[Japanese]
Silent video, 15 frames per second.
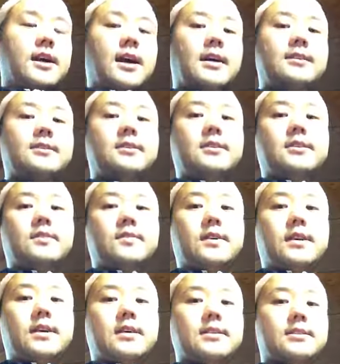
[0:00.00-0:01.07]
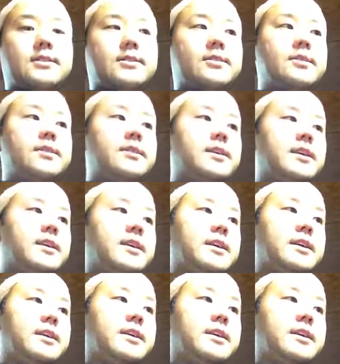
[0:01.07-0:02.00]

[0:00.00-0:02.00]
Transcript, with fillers: あるいは水泳